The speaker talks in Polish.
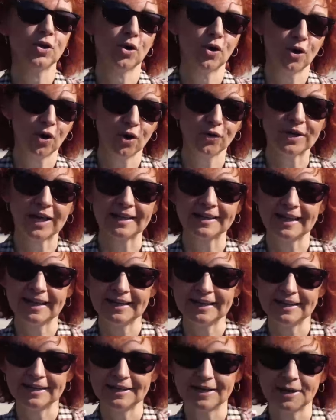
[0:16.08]
To ona
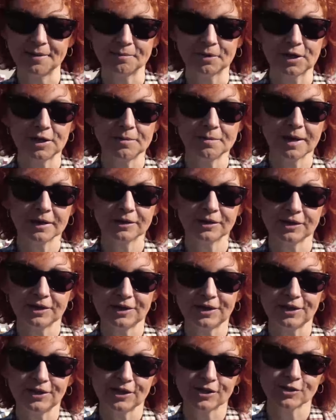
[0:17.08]
daje nam klimat
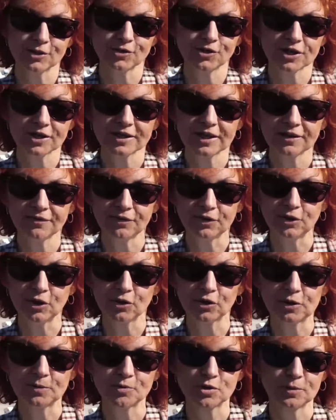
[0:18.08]
i niecodzienne
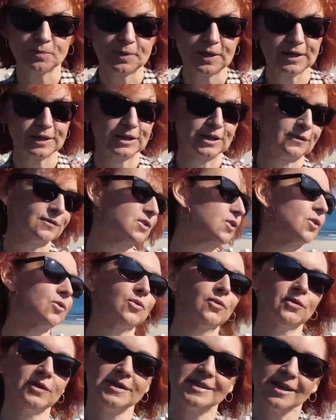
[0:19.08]
widoki przepięknych
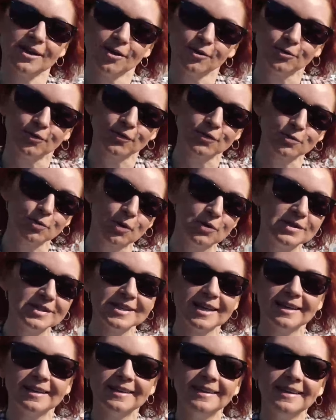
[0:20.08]
wschodów i zachodów
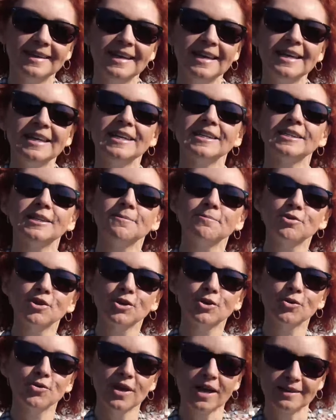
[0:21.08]
słońca. Jestem
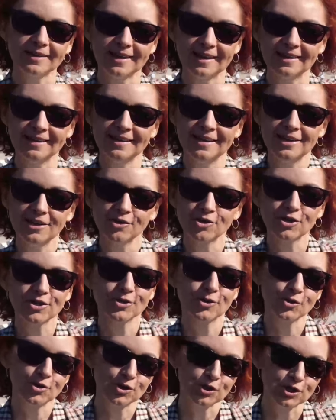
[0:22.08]
przekonana, że
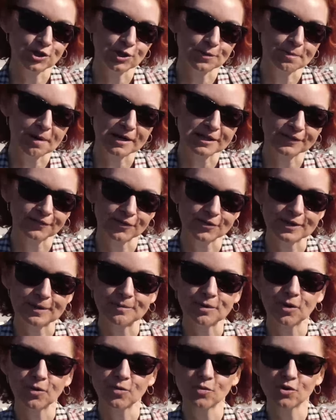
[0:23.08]
zgodzicie się Państwo
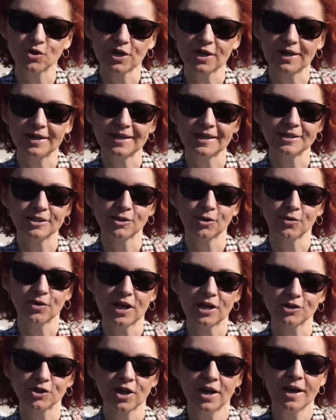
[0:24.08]
ze mną, że jest to
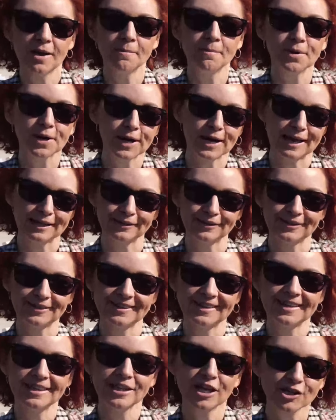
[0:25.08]
nasz brylant,
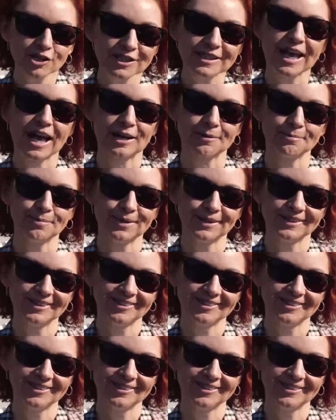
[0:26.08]
nasz skarb.